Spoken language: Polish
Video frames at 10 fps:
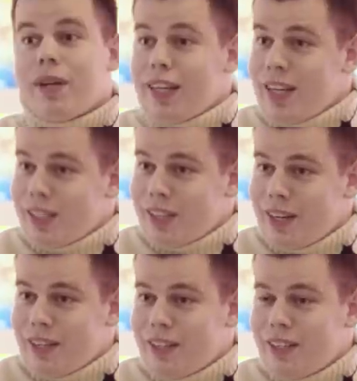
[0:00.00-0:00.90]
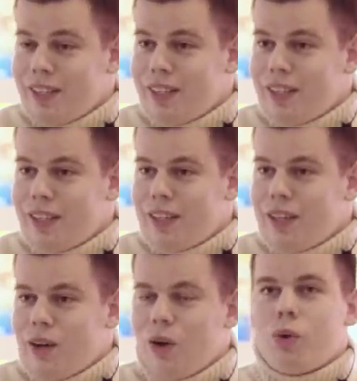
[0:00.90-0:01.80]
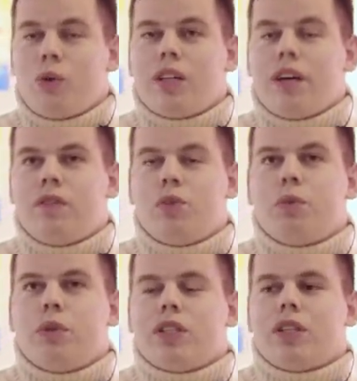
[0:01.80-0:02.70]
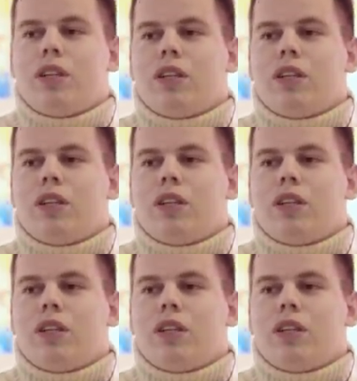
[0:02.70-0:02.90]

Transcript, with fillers: Madagaskar. O kurczę, a w ilu byłeś